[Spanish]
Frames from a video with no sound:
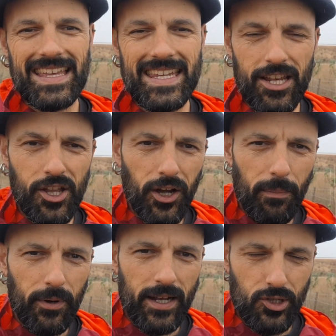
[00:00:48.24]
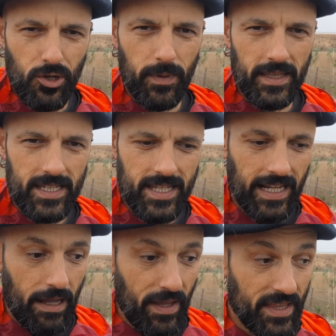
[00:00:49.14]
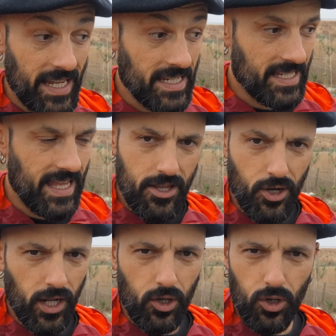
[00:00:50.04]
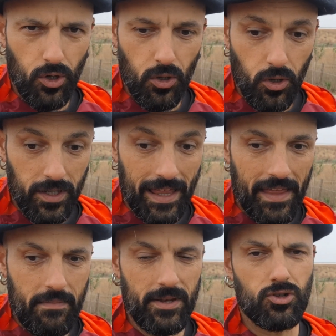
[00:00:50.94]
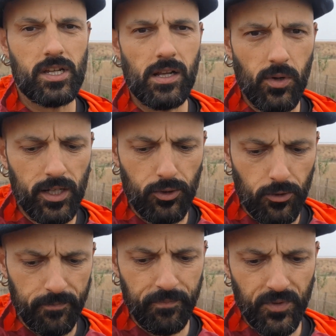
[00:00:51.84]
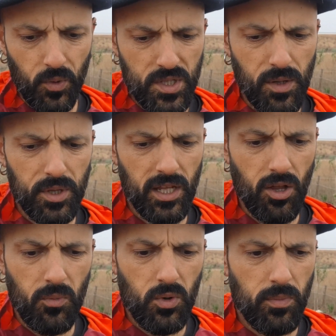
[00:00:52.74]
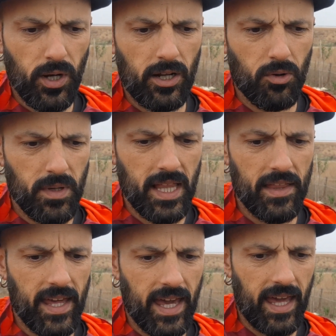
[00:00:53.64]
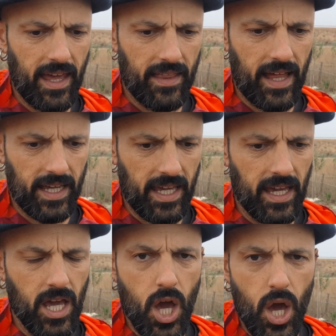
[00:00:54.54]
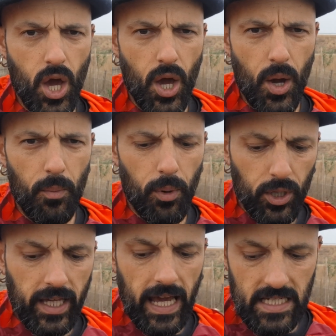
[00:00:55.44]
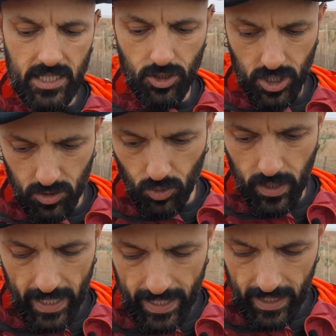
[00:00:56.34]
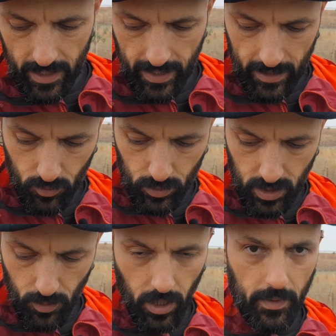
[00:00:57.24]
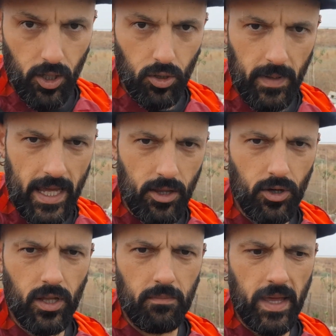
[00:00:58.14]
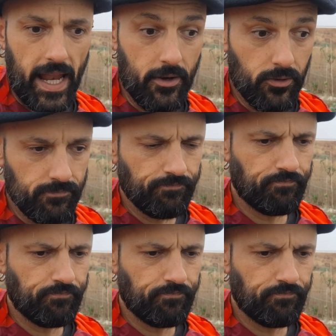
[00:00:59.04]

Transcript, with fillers: si no llego a poner ocho plantas de calabacines este año recojo nada y menos en el huerto. Hubiese obtenido muy poca comida de, aquí, porque ha sido sin duda el cultivo que mejor me ha ido en verano